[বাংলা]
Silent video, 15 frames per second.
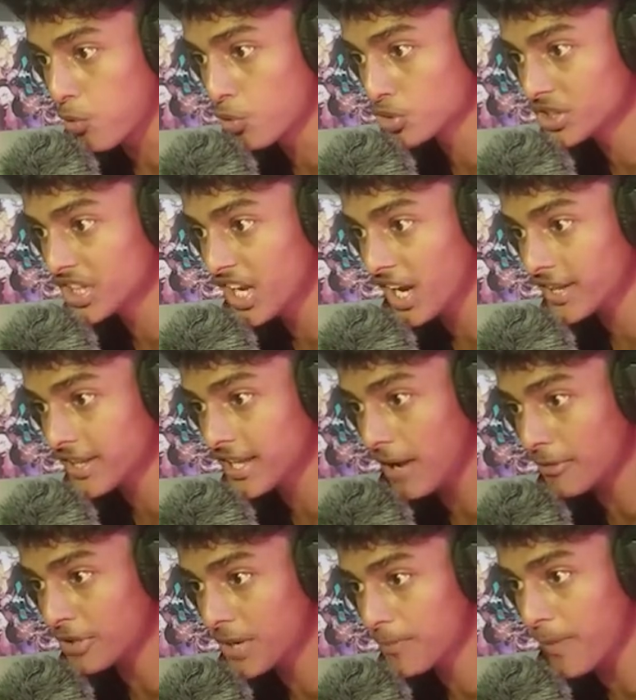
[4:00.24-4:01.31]
ভূত না কি
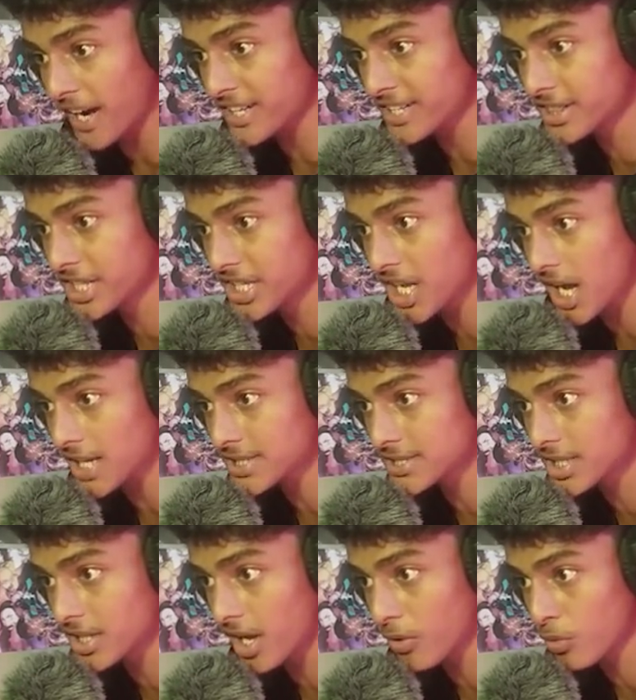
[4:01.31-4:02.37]
আমাদের বাড়ির দিকে
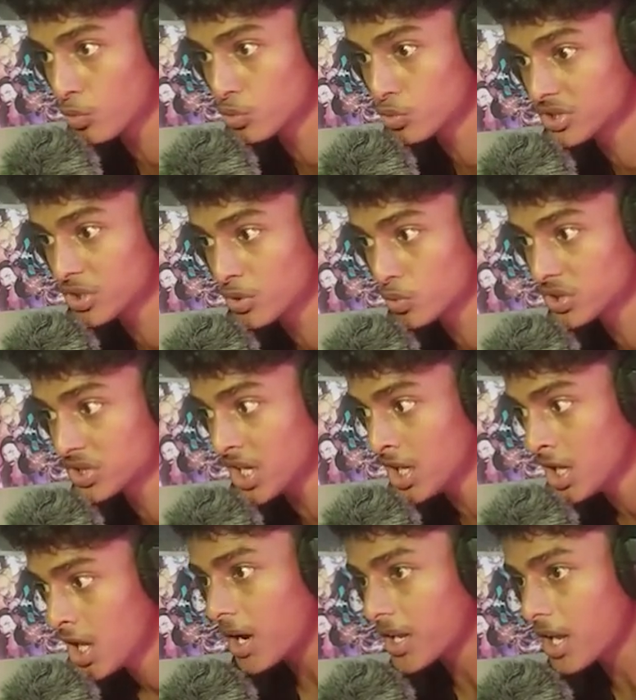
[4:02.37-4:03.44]
আসছে দেখো উড়তে উড়তে
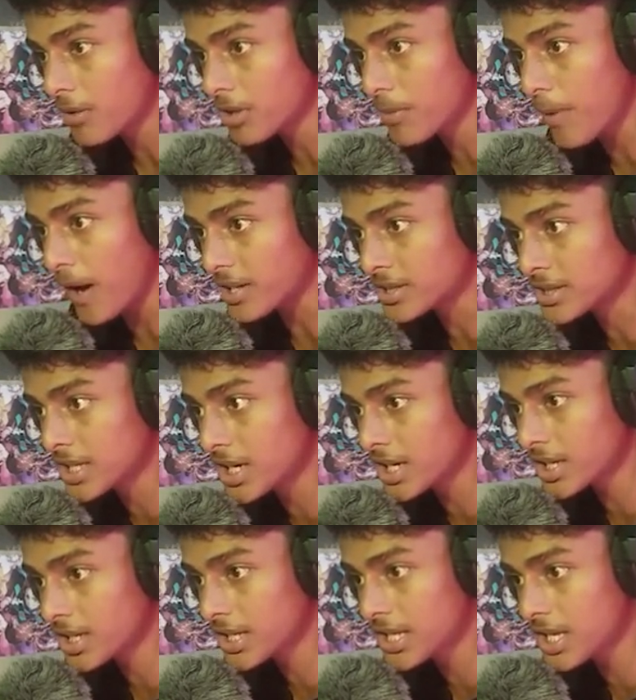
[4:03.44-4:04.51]
কি আমাদের বাড়ির দিকে
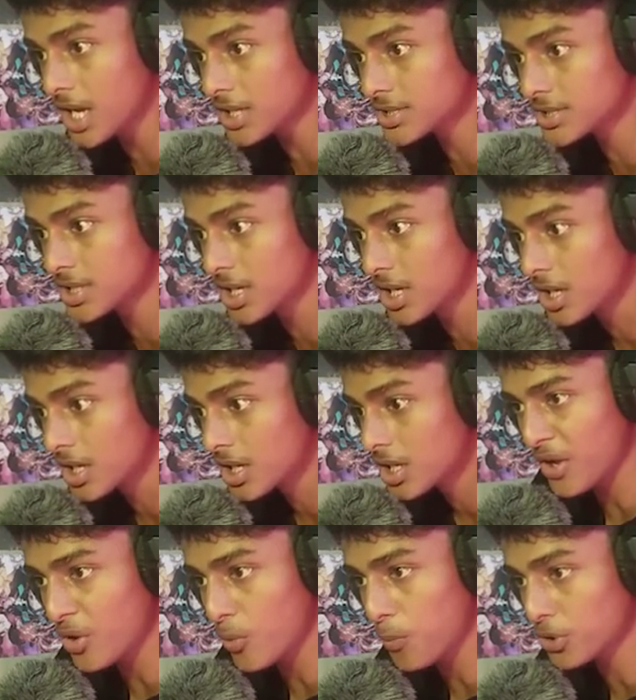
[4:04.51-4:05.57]
এটা কি আসছে
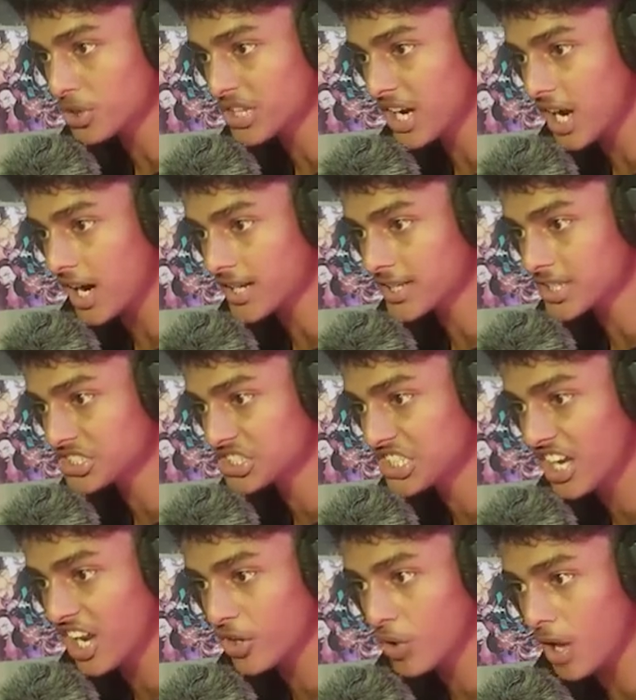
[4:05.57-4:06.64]
ভাই ওপর দিয়ে কার একটা
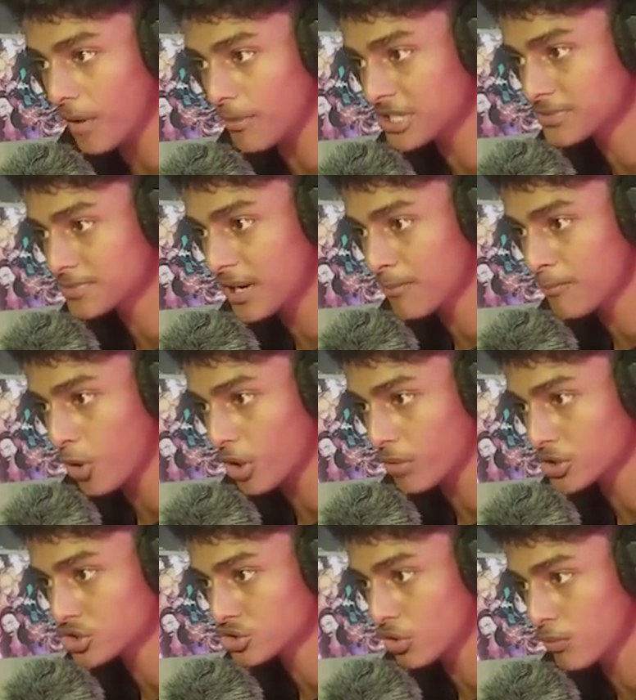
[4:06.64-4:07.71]
চিল্লানোর আওয়াজ পেলাম
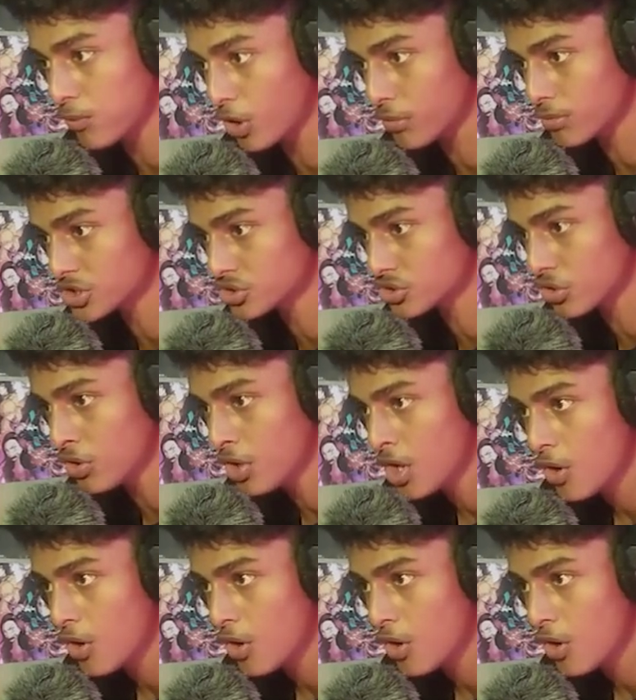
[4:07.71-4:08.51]
ফটাফট চলো ফটাফট চলো